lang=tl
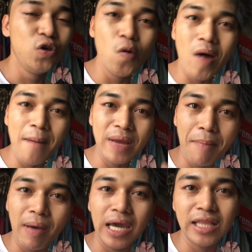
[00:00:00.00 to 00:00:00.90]
yung mga
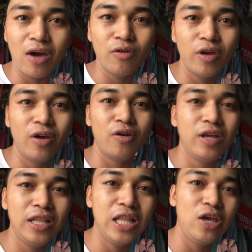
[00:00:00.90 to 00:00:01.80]
pinapakita ko na
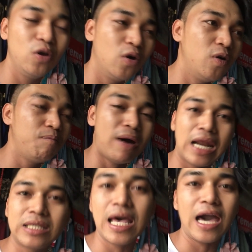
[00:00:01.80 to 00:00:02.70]
yon, hindi yon
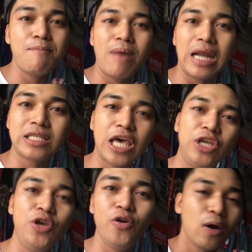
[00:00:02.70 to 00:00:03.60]
para sa akin, para sa
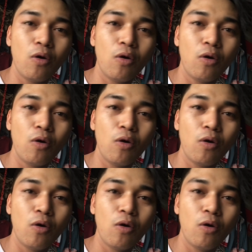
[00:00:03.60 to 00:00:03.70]
inyo yun.